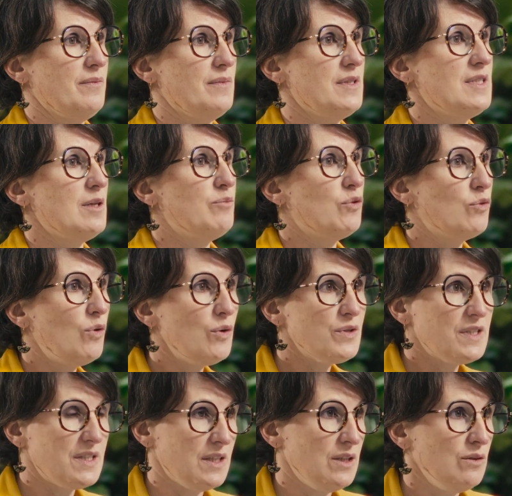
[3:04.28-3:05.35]
C'est pourquoi
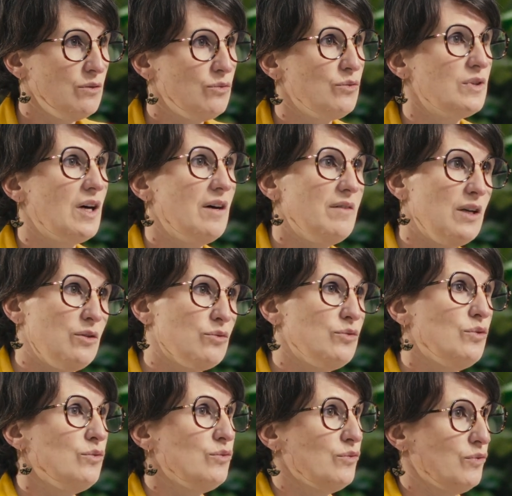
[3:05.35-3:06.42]
aussi nous travaillons
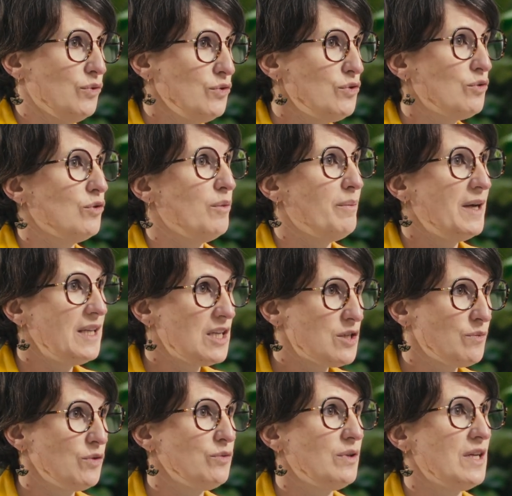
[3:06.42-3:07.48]
de nouveau sur le
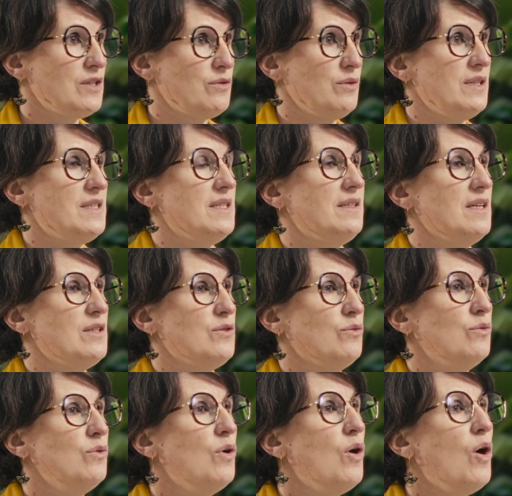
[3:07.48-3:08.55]
management de la
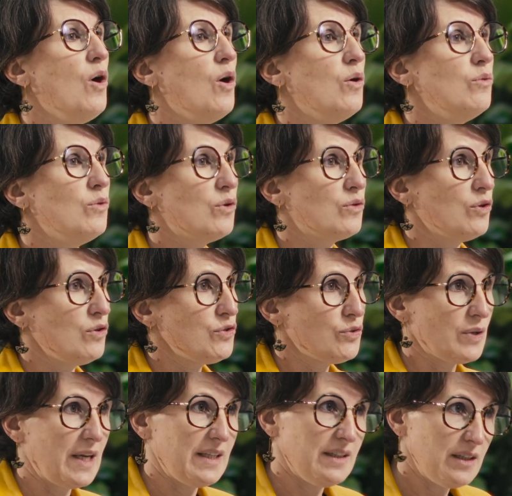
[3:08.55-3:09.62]
sollicitation ou encore
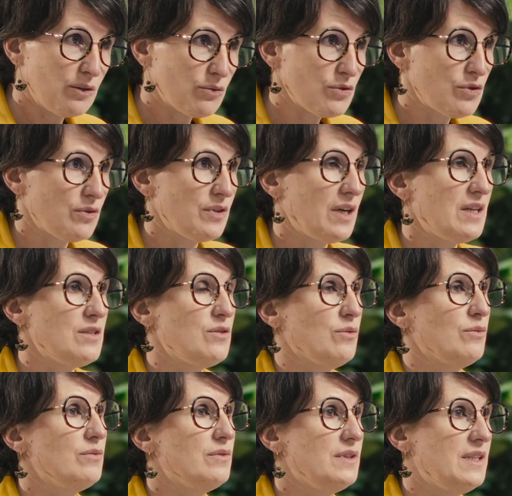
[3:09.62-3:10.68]
sur la
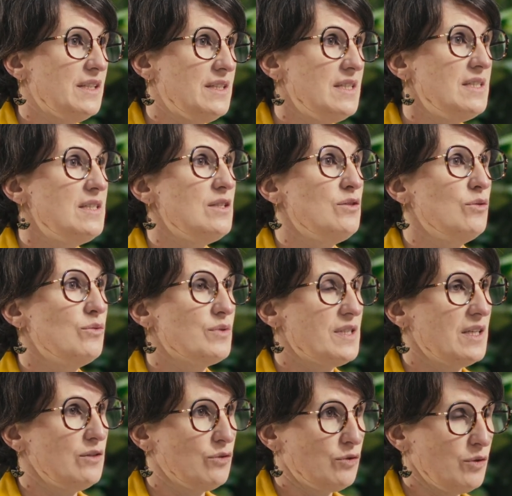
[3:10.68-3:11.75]
déconcentration des décisions au
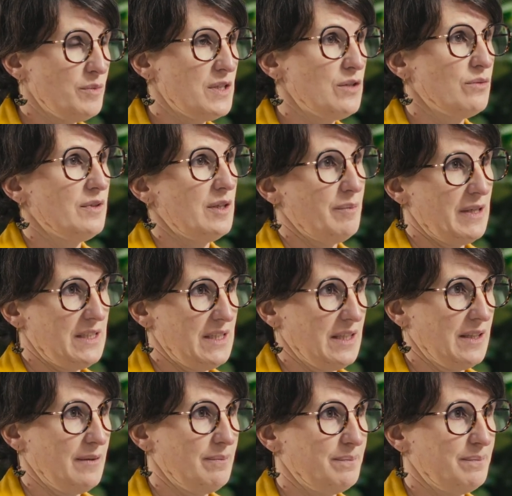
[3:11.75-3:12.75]
sein de commissions thématiques.